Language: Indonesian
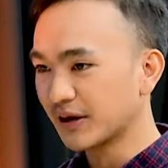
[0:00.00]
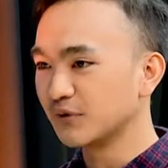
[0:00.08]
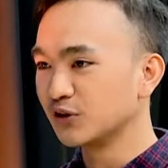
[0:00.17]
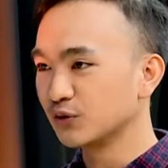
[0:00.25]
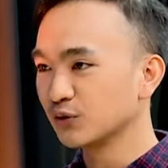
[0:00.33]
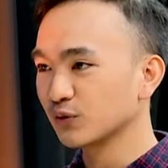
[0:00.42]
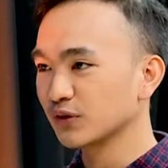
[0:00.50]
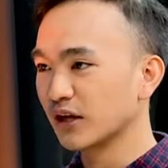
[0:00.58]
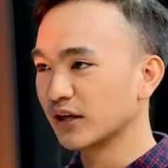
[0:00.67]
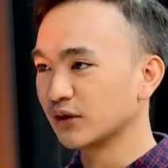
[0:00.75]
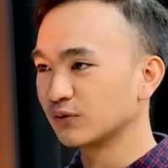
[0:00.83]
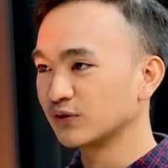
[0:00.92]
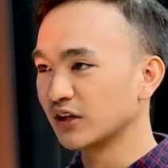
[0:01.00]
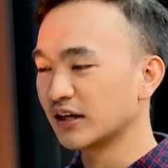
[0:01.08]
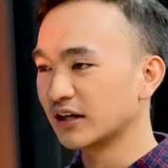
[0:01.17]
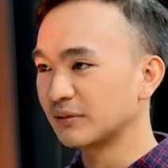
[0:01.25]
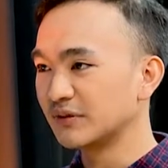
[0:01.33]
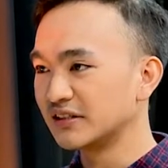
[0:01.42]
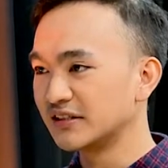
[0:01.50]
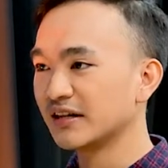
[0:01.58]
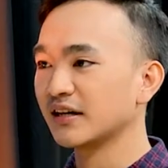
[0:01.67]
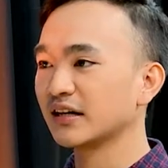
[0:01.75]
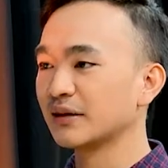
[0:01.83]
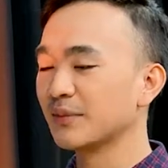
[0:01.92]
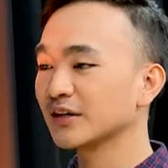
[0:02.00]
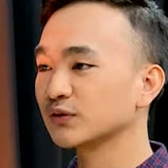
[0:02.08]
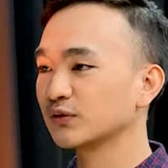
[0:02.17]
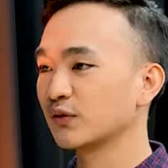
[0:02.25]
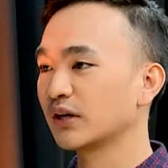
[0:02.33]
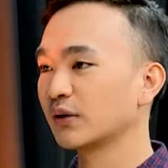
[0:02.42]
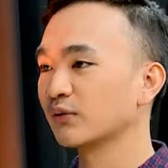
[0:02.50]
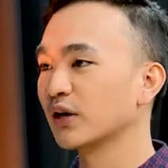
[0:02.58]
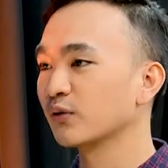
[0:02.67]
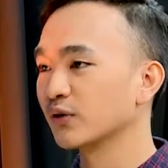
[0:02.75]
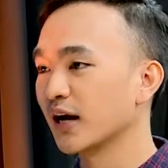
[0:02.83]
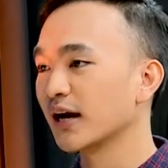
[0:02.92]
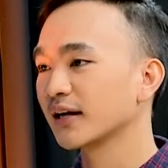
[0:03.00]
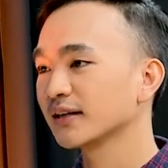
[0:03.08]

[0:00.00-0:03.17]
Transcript: bentuk dari ujaran kebencian yang dimaksud oleh undang-undang?